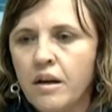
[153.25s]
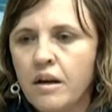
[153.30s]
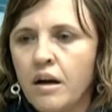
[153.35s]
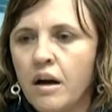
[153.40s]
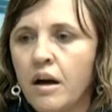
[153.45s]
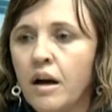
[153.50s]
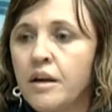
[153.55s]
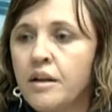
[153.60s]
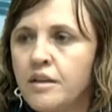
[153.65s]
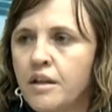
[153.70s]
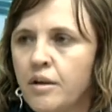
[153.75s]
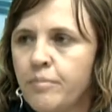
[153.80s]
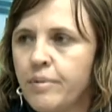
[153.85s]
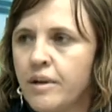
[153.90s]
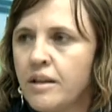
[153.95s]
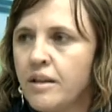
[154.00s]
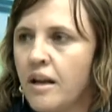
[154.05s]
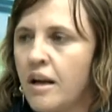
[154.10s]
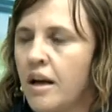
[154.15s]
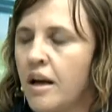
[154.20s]
ah,
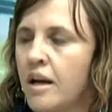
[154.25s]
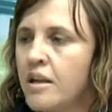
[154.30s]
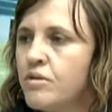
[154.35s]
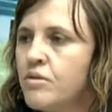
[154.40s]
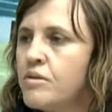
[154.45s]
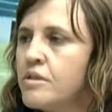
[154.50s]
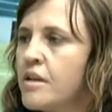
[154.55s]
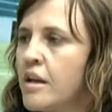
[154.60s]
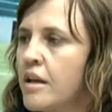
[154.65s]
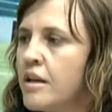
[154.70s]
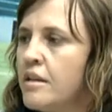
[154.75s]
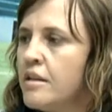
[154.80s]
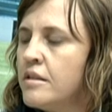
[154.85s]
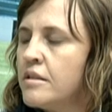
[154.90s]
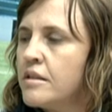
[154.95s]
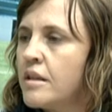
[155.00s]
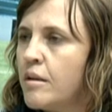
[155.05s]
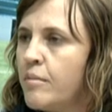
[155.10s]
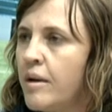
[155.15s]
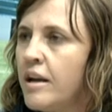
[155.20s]
interpretados, serem
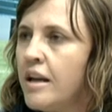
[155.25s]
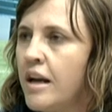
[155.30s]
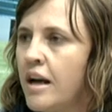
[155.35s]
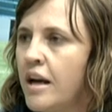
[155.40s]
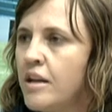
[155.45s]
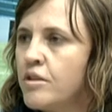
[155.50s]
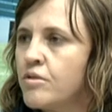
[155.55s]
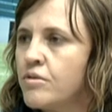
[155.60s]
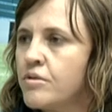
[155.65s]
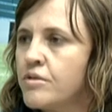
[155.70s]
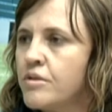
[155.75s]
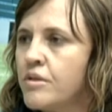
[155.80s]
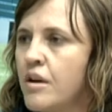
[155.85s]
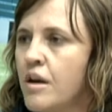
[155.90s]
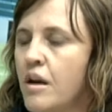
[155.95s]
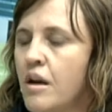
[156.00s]
trabalhados